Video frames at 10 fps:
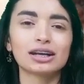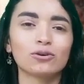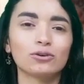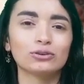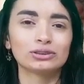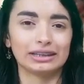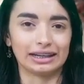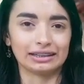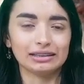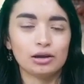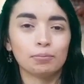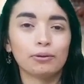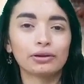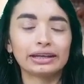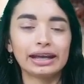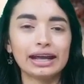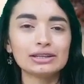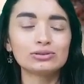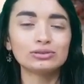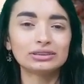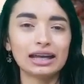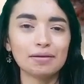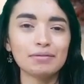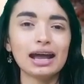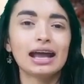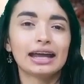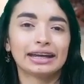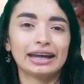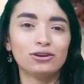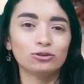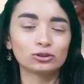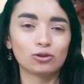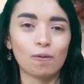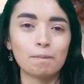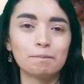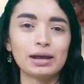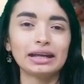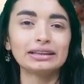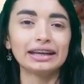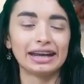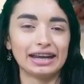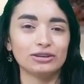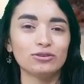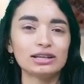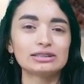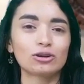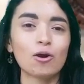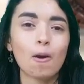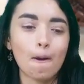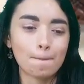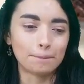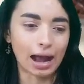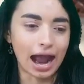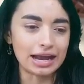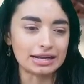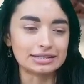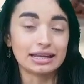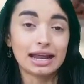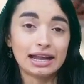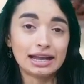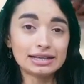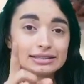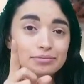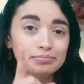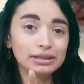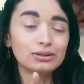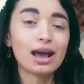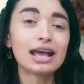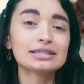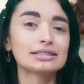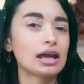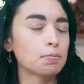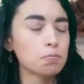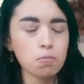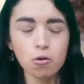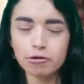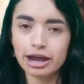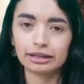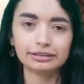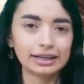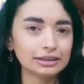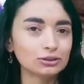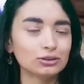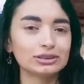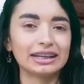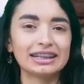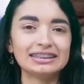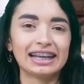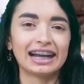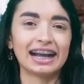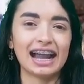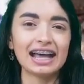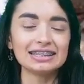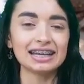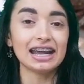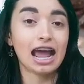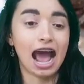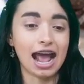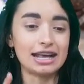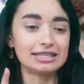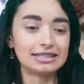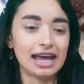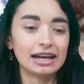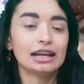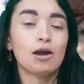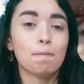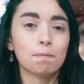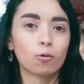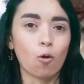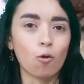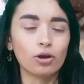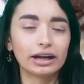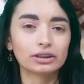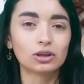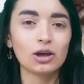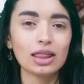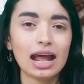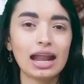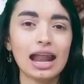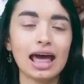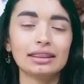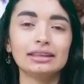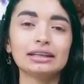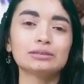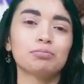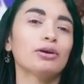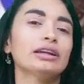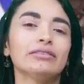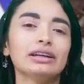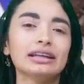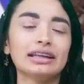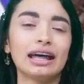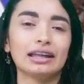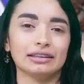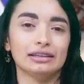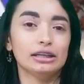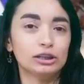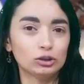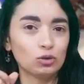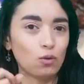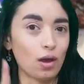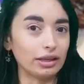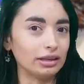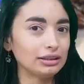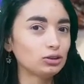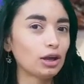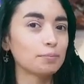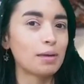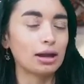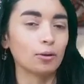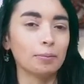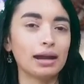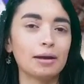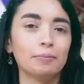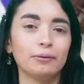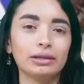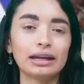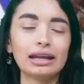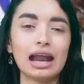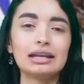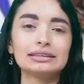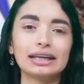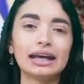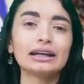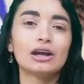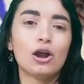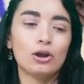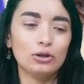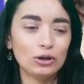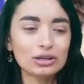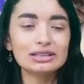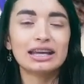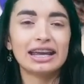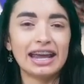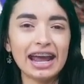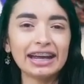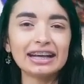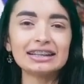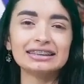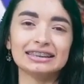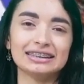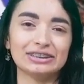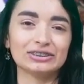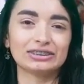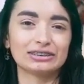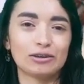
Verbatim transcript: que conocer porque es un tema que nos compete en nuestro país. Les invito a estar muy atentos en esta clase, a estar con toda la disponibilidad y su cuadernito en mano para poder realizar los ejercicios.